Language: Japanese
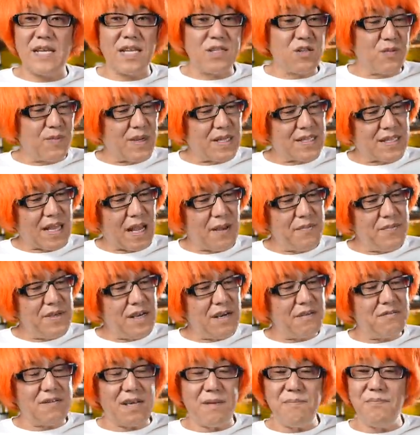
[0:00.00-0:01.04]
あとまあ
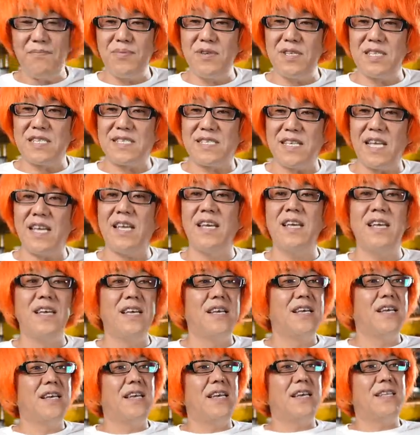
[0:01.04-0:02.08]
タミヤグランプリですね、
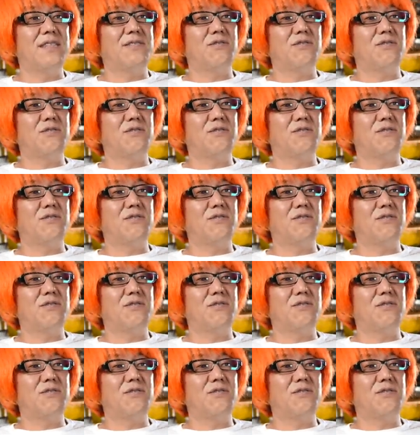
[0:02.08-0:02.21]
えー、